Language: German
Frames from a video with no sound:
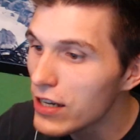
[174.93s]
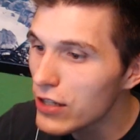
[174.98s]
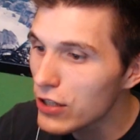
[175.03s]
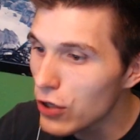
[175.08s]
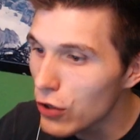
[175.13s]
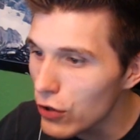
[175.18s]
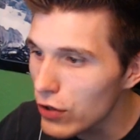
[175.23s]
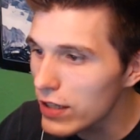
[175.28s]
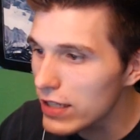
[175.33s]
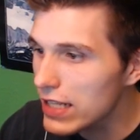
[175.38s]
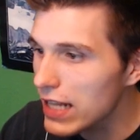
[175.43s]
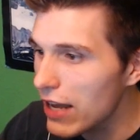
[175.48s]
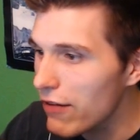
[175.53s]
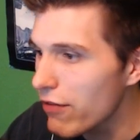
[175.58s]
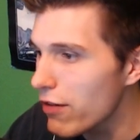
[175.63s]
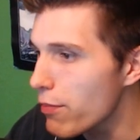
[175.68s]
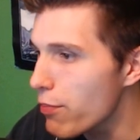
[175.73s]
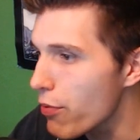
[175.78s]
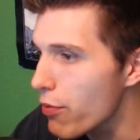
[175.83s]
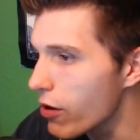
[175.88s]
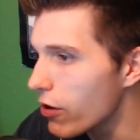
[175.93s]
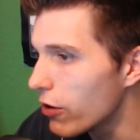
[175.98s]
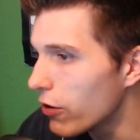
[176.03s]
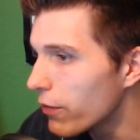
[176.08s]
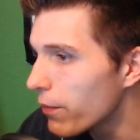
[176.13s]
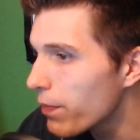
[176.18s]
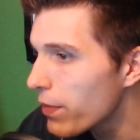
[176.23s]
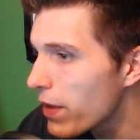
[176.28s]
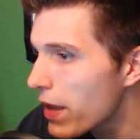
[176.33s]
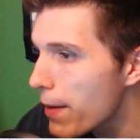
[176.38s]
Schönes Level,
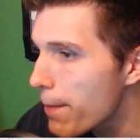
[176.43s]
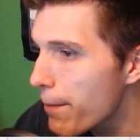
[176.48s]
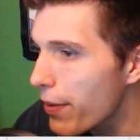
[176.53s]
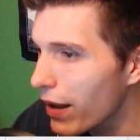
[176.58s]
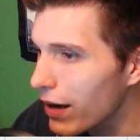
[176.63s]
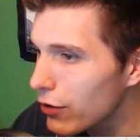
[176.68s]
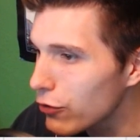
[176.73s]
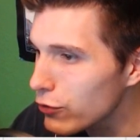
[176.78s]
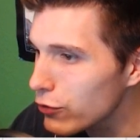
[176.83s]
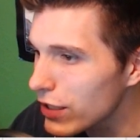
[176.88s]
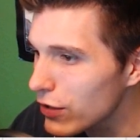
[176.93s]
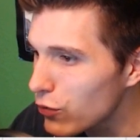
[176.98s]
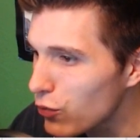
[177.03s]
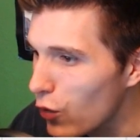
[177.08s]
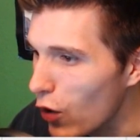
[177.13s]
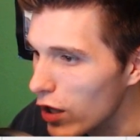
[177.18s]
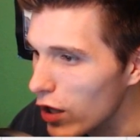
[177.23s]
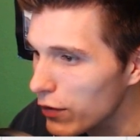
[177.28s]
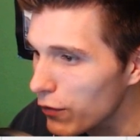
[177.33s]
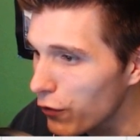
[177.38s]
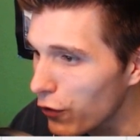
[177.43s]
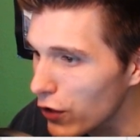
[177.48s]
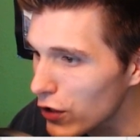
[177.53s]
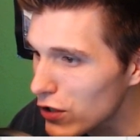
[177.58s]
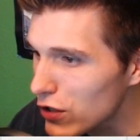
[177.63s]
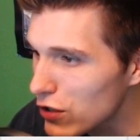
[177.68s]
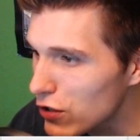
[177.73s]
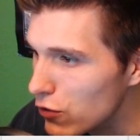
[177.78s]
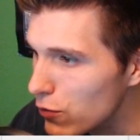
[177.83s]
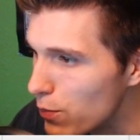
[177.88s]
Bro. Palutin One
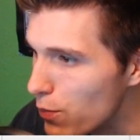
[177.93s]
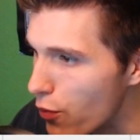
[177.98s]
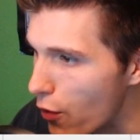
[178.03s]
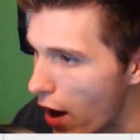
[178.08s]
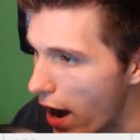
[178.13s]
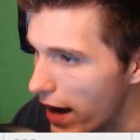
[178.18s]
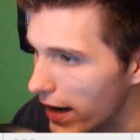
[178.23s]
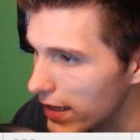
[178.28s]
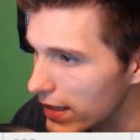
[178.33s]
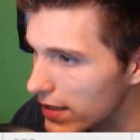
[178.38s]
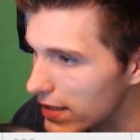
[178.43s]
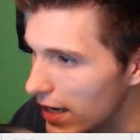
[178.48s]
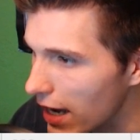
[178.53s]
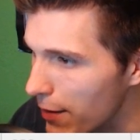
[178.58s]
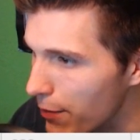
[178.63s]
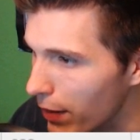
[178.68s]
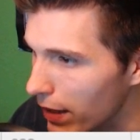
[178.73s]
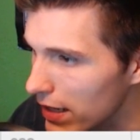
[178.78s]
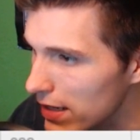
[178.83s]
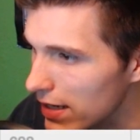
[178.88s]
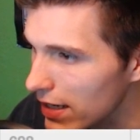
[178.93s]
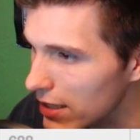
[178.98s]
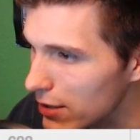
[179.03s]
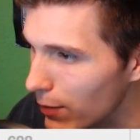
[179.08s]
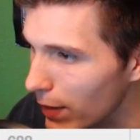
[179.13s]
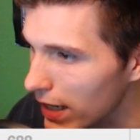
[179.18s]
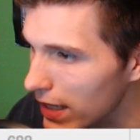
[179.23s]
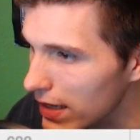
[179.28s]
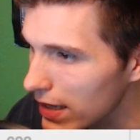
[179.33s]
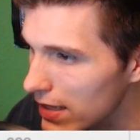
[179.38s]
von Zoombrax. Hey Palle, das
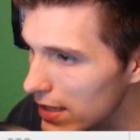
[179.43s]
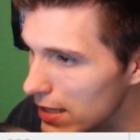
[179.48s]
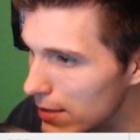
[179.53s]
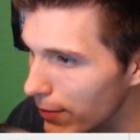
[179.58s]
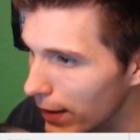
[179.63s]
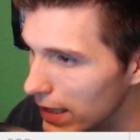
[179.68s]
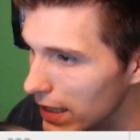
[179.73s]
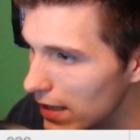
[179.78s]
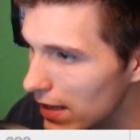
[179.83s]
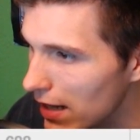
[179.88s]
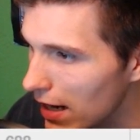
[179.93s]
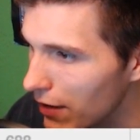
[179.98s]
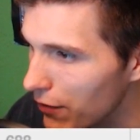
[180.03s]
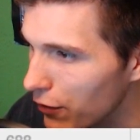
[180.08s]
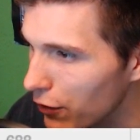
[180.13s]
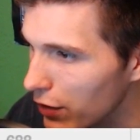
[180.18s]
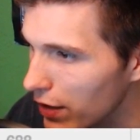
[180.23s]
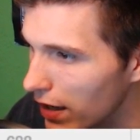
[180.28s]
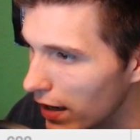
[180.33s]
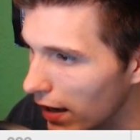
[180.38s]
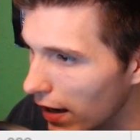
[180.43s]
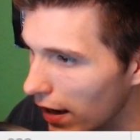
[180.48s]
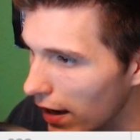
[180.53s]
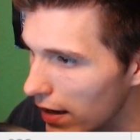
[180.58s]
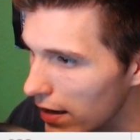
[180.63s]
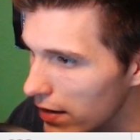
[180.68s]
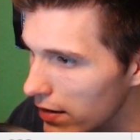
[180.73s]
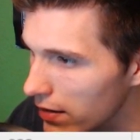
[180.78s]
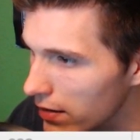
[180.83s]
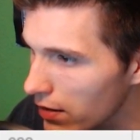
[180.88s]
ist mein zweiter Teil von der
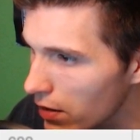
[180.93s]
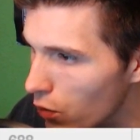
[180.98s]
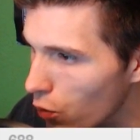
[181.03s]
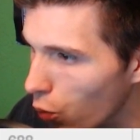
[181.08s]
Reihe